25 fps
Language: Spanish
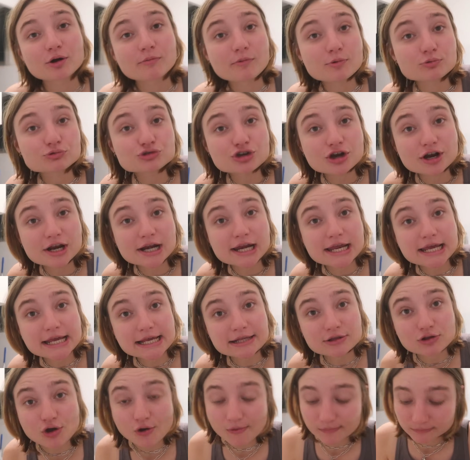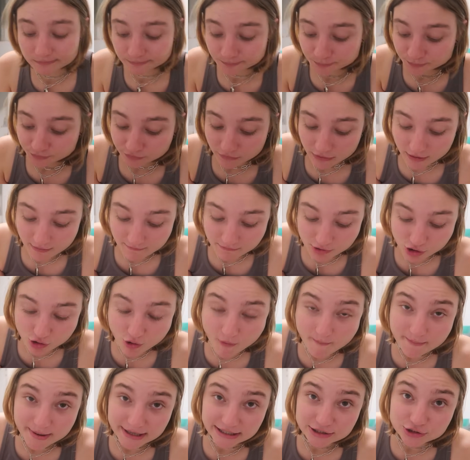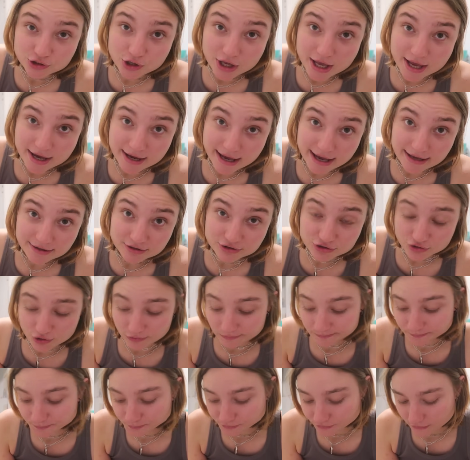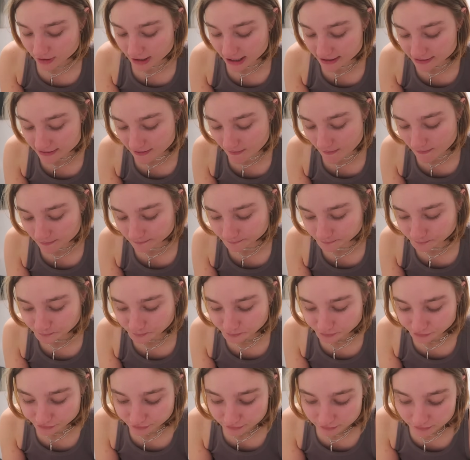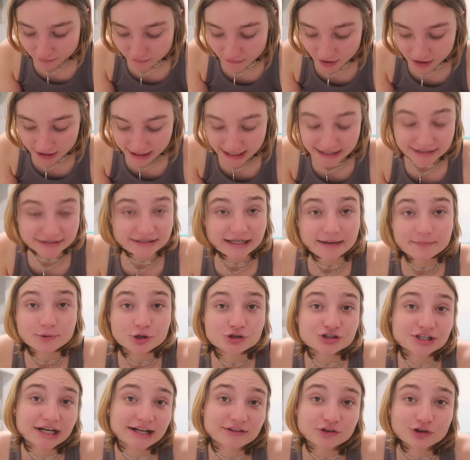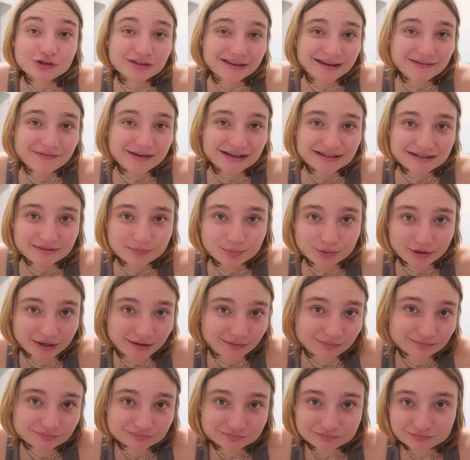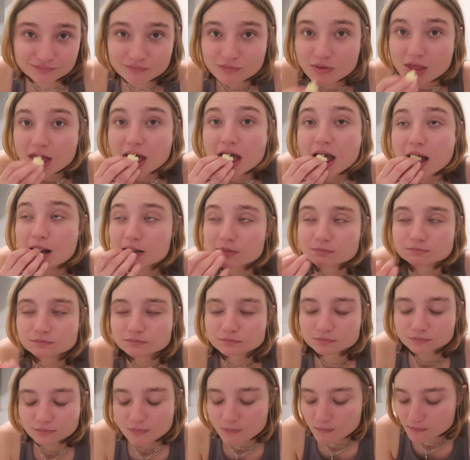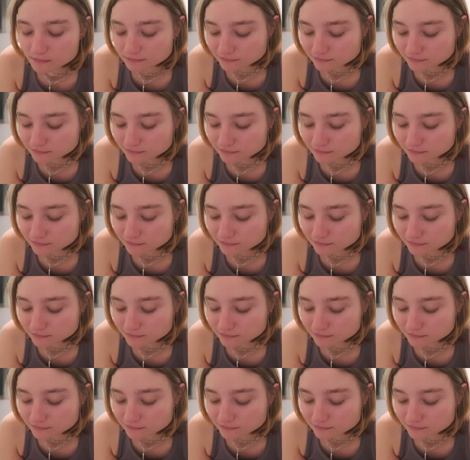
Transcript: como un choclito, me como un pedazo de queso y así. Y así termino cenando 10 veces porque... Mm,